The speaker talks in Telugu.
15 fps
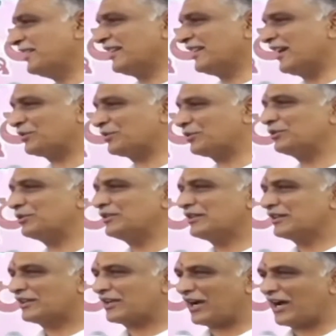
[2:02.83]
తిన్నారు
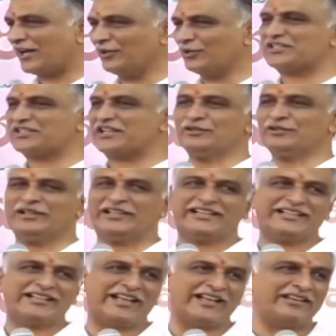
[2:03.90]
కాళ్ళు చేతులు
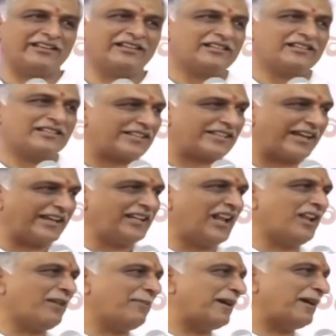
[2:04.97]
ఇరిగినాయి
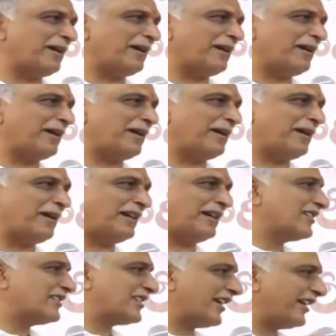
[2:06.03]
జైళ్ళల్లో పడ్డా కూడా
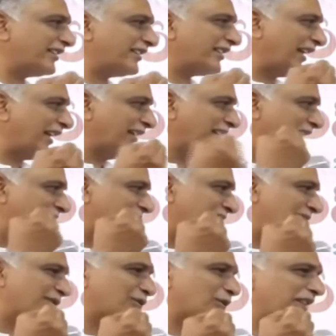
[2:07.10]
జై తెలంగాణ
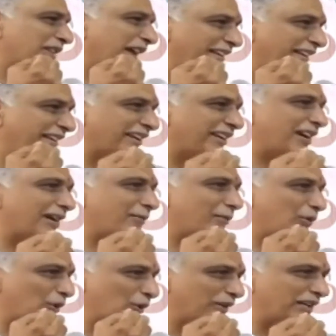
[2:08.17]
అంటూ ధైర్యంగా
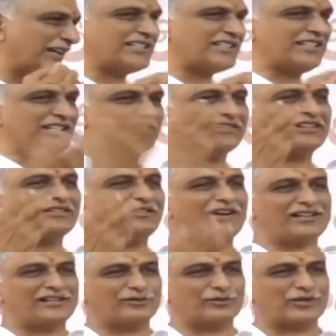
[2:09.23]
ముందుకు నడిచినటువంటి
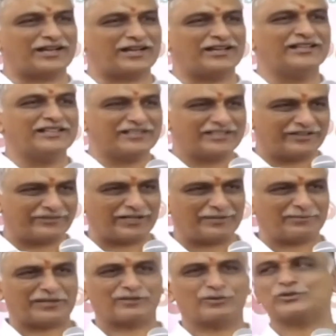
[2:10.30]
వాళ్ళను కూడా ఇవాళ
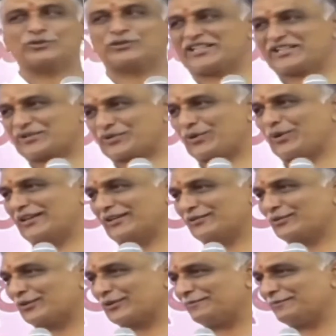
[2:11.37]
మనం గుర్తు
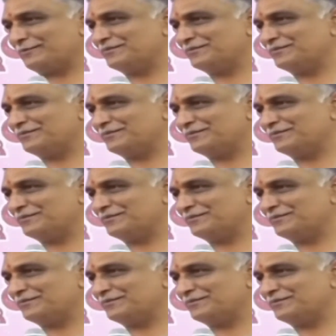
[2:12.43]
చేసుకోవాలనుకున్నాం